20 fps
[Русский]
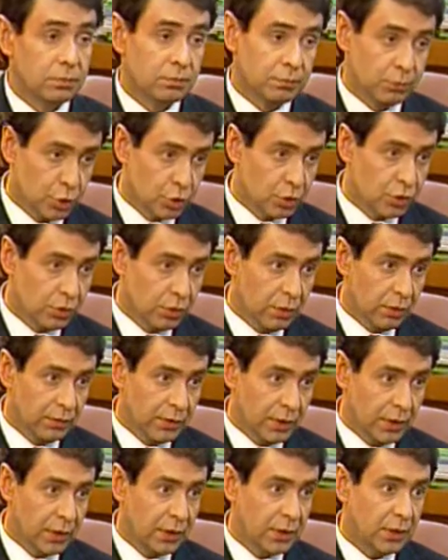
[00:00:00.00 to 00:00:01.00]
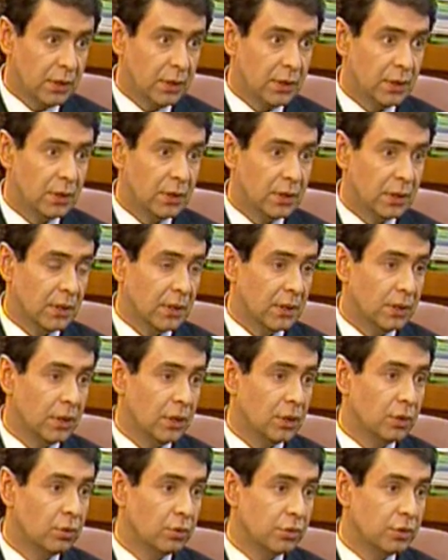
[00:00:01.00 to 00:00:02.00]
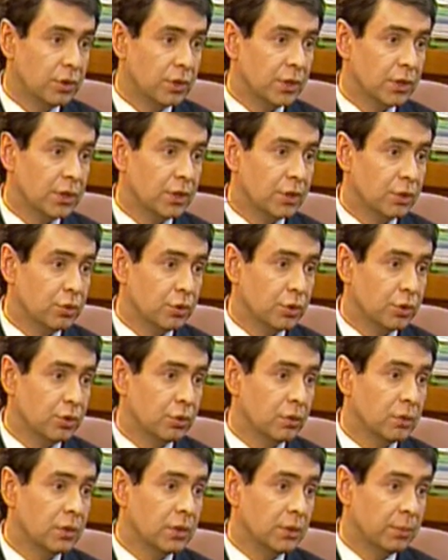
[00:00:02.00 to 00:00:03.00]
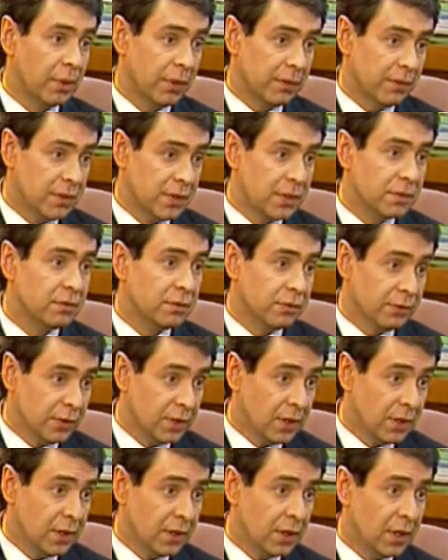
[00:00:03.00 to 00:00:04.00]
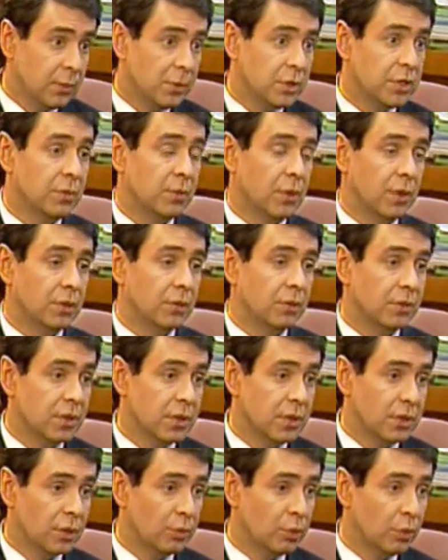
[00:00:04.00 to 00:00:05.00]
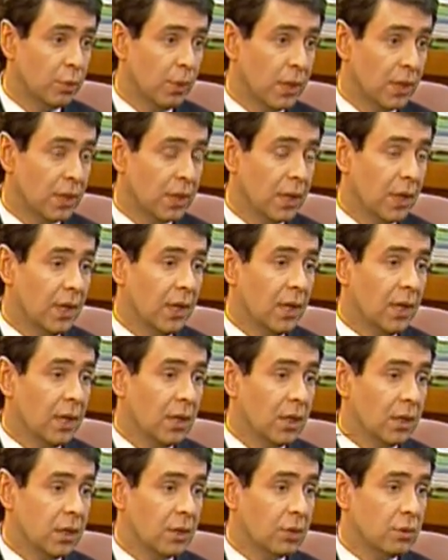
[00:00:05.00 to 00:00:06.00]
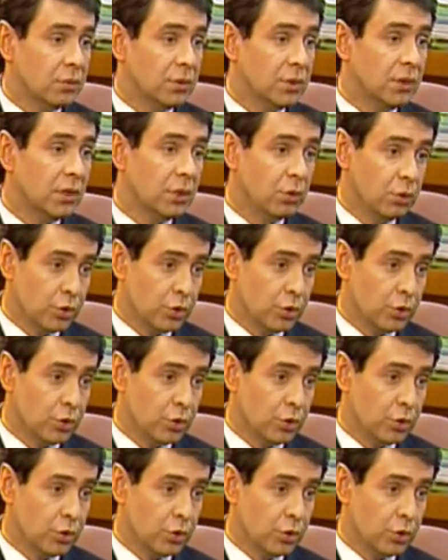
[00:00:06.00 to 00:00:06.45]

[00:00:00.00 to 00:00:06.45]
Безусловно, и надо отдать должное то, что и правительство, и Федеральная комиссия по рынку ценных бумаг э, уделили